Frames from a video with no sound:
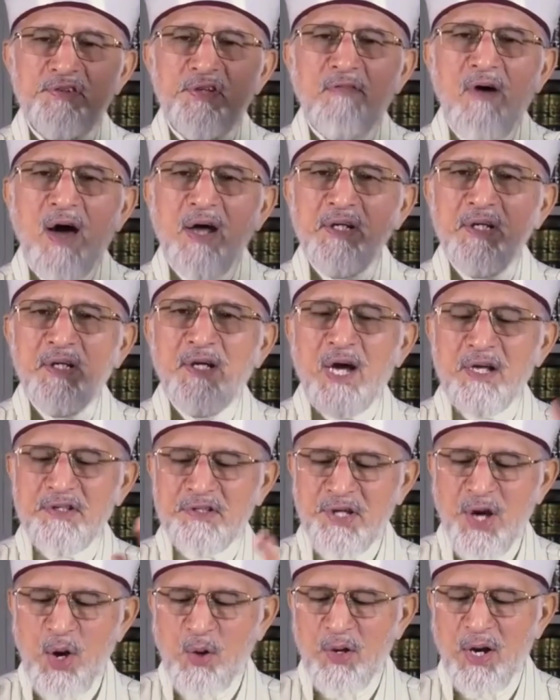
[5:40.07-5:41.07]
सवारी का
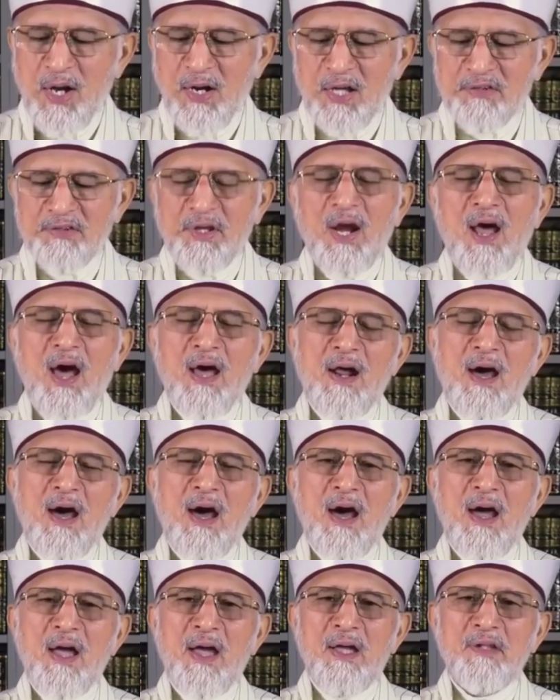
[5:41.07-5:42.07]
अच्छा होना नजर आ
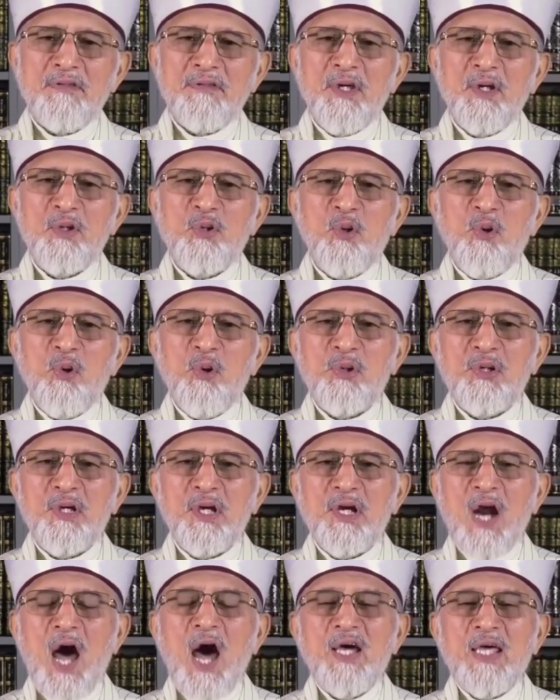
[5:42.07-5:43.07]
रहा है देखो
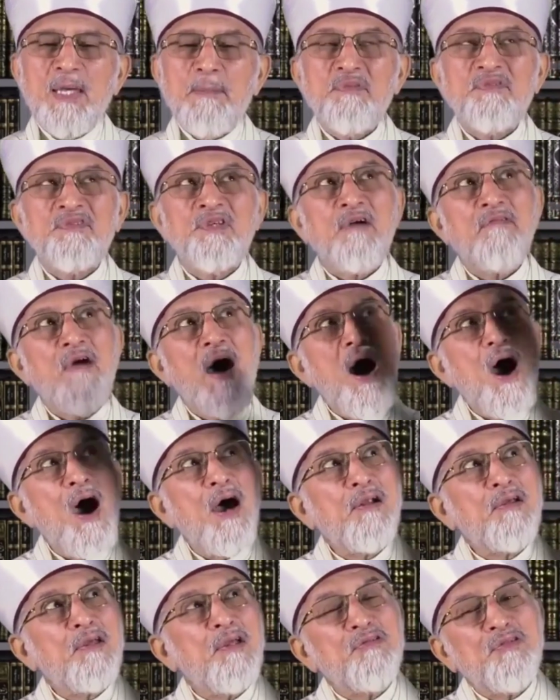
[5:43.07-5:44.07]
कि राकेब
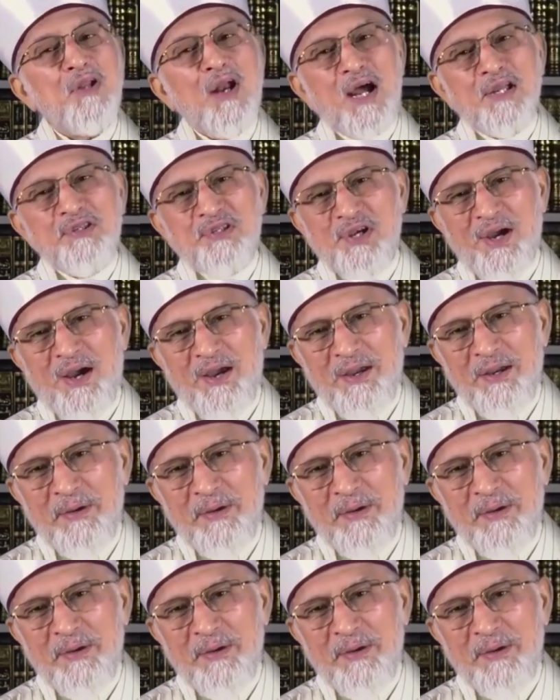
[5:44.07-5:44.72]
सवार कितना अच्छा